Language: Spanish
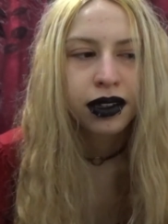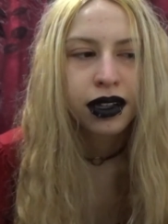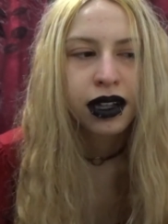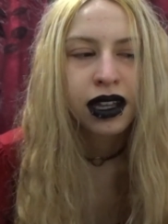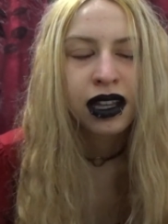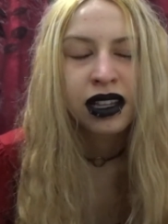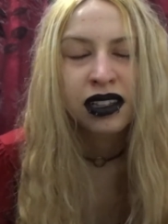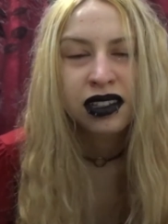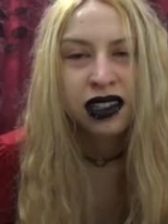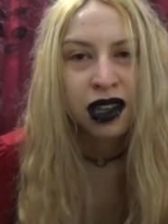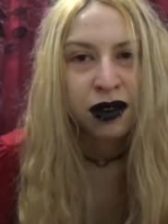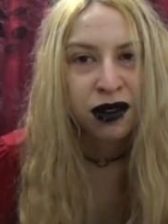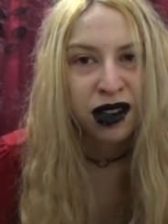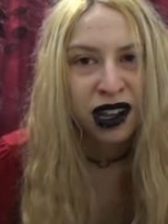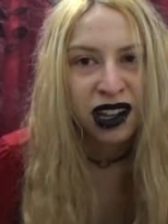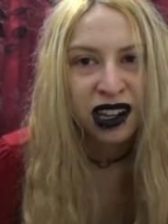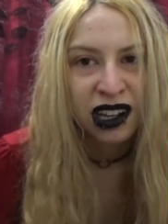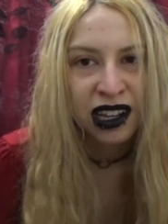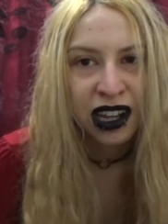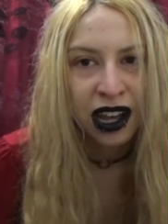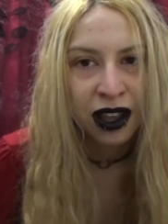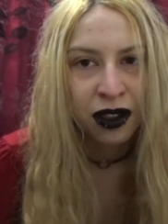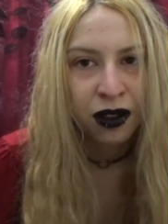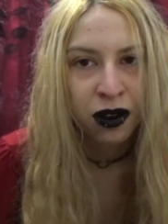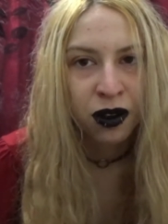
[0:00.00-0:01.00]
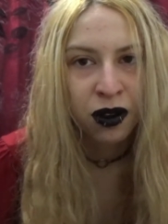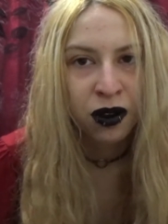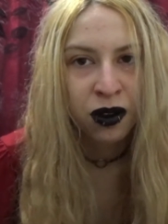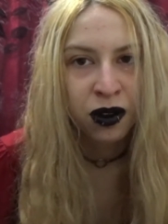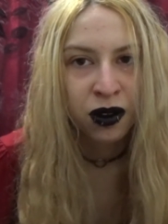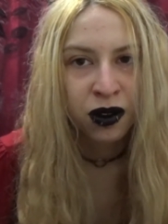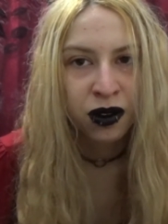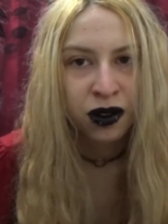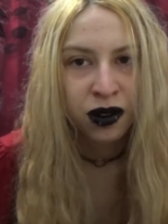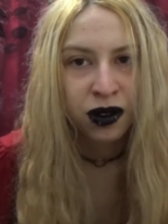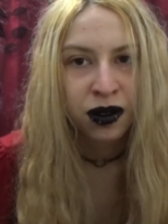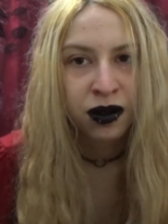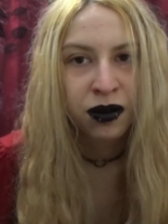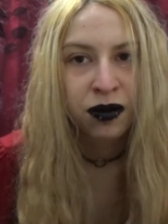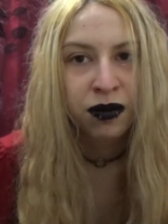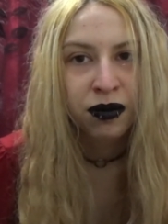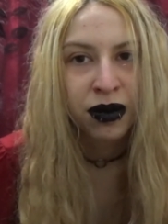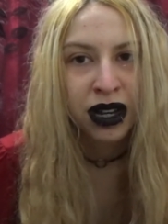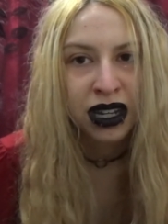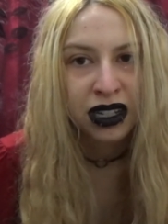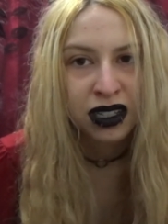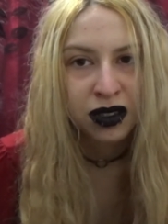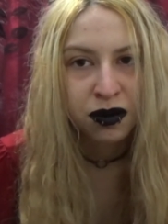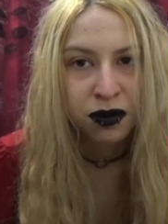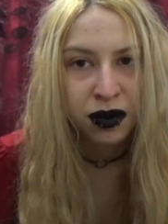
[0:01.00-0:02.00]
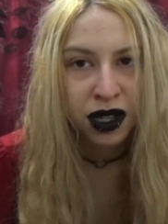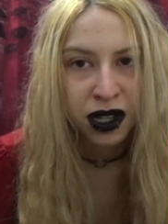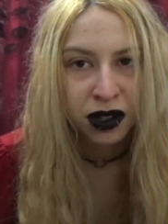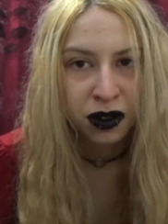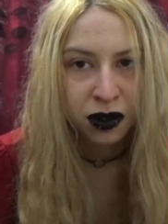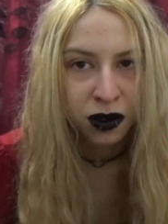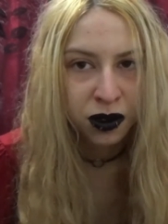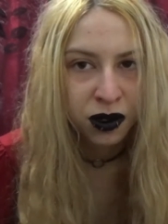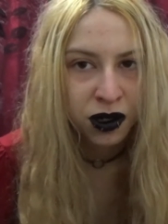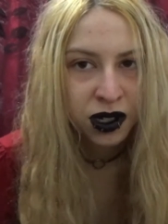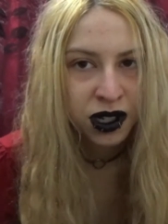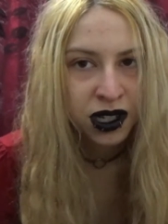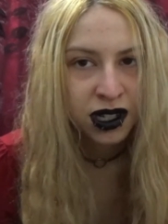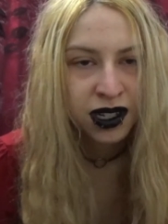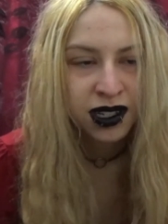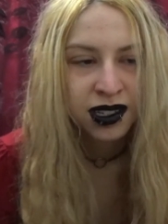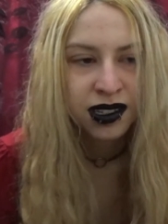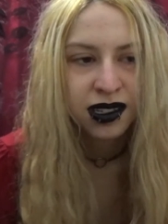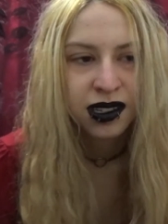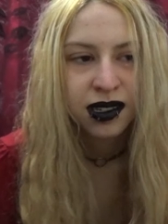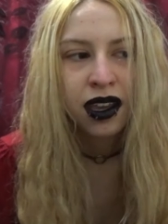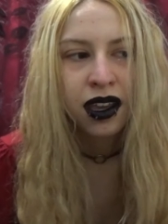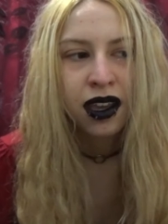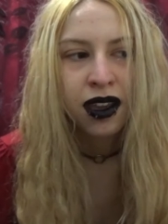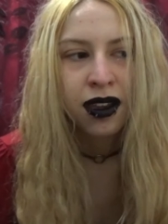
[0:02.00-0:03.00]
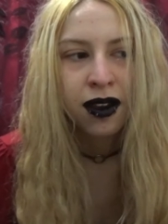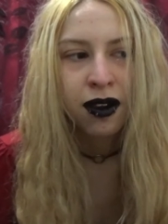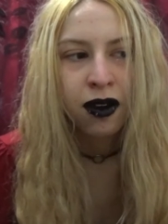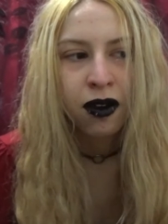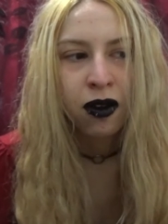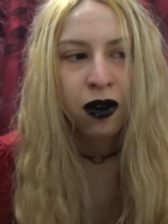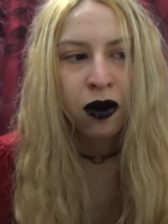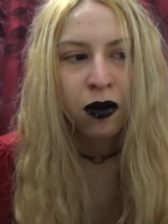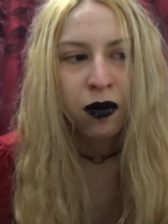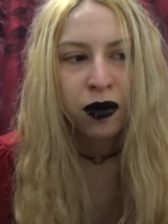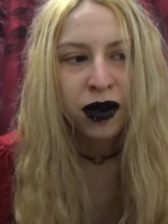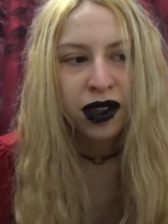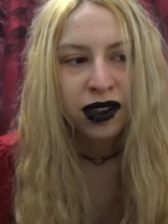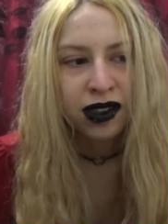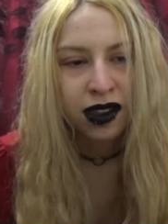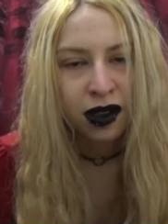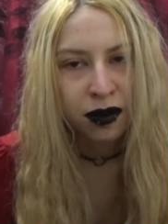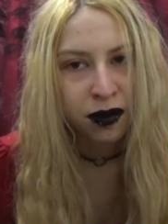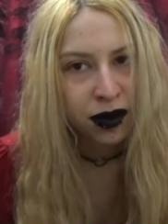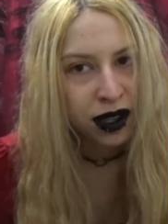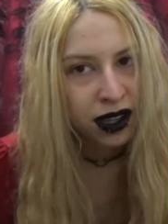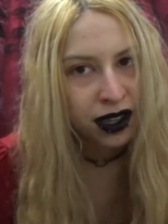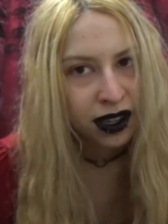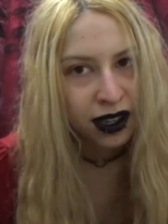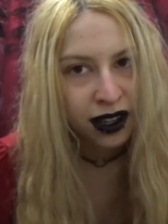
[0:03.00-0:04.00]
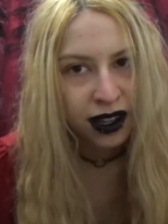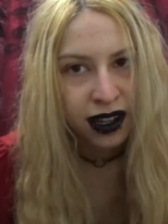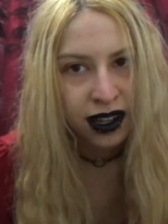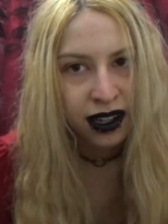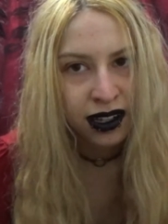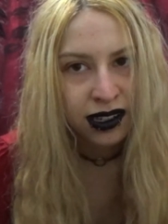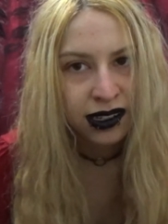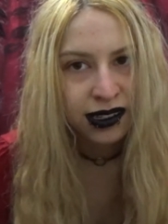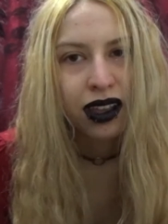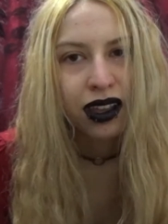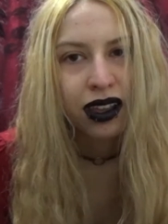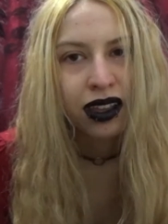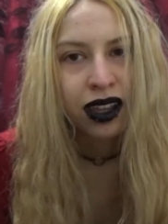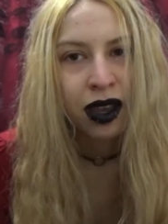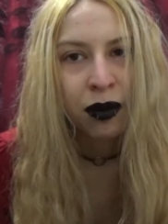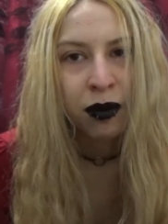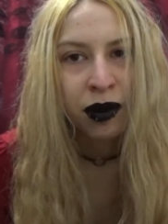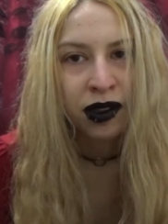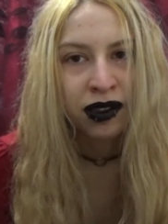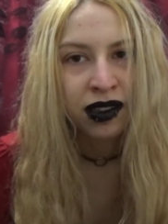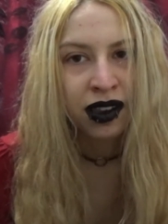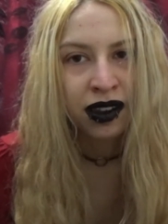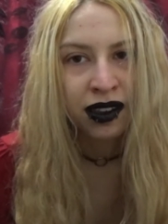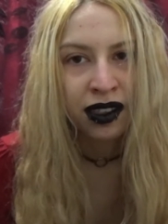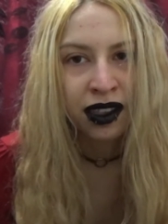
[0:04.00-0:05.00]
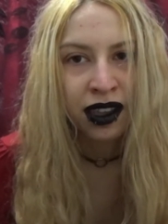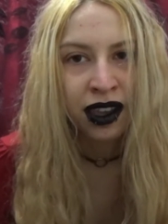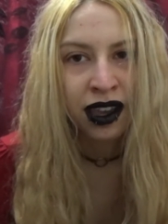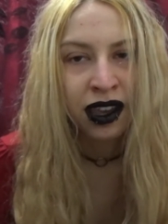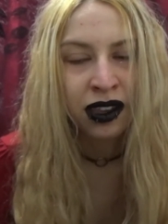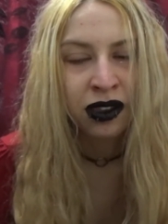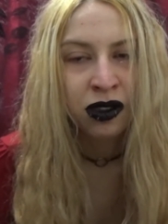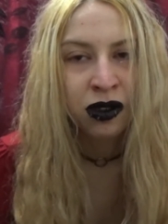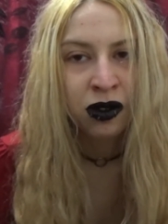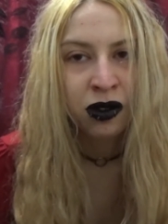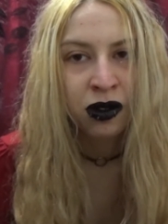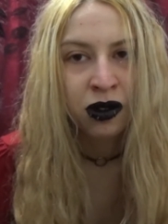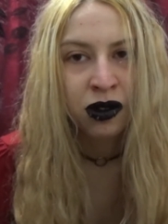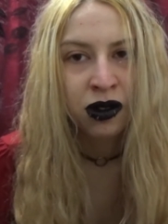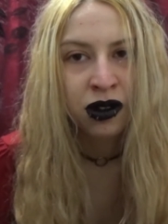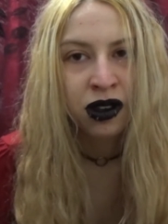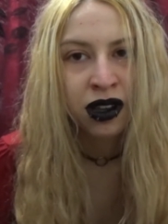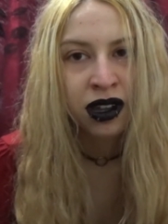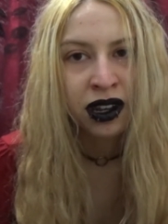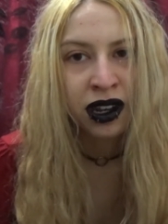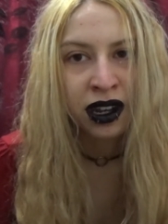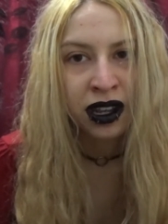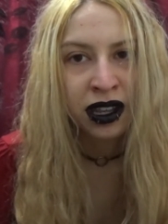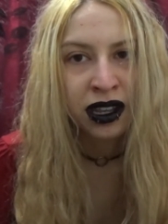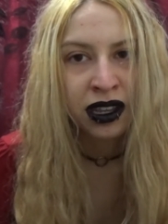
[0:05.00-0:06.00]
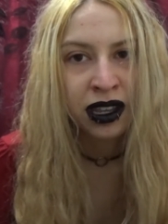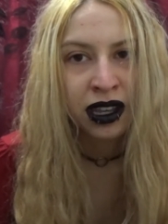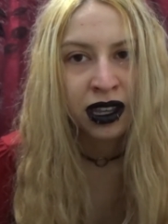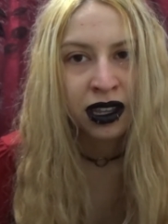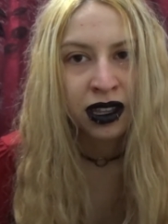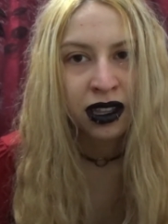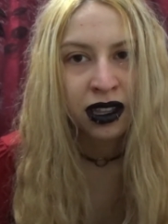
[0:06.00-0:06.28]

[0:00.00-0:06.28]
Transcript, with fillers: Él se había liado con más menores, con mis amigas y a pesar de que yo creía